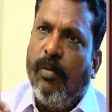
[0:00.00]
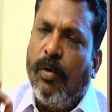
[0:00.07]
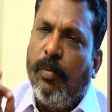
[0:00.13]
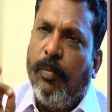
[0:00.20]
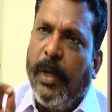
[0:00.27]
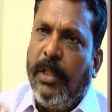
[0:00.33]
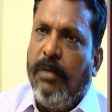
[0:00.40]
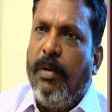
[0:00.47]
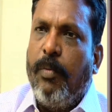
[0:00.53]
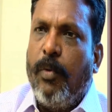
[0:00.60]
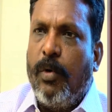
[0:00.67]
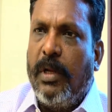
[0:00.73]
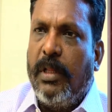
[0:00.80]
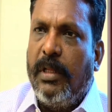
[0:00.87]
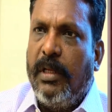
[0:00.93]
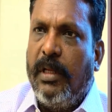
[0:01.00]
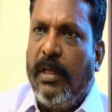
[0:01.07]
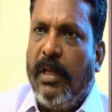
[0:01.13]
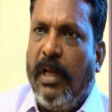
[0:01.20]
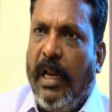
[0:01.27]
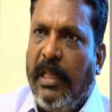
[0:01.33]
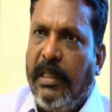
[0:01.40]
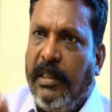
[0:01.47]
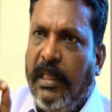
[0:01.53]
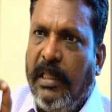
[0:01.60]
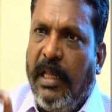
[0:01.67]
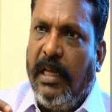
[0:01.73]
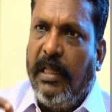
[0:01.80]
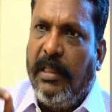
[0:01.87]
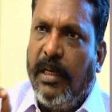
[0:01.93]
ஒரு பதிவை போட்டது அல்லது
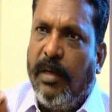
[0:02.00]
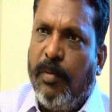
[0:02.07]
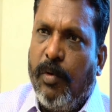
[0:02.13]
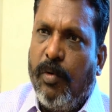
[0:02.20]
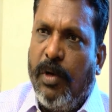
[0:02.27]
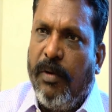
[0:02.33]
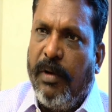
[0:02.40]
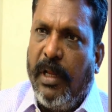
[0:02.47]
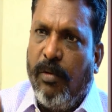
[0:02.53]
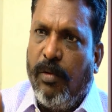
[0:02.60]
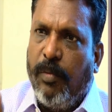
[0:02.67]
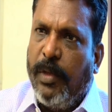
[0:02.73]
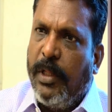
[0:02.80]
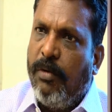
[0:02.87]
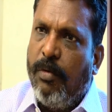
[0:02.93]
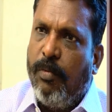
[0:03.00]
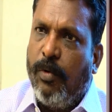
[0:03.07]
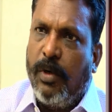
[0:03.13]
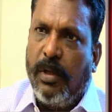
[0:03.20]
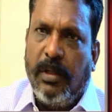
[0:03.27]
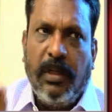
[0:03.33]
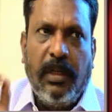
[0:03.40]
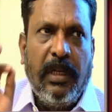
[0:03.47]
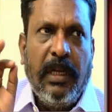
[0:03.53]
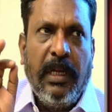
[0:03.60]
சந்தேகத்தை எழுப்பக்கூடிய வகையில் ஒரு பதிவை போட்டது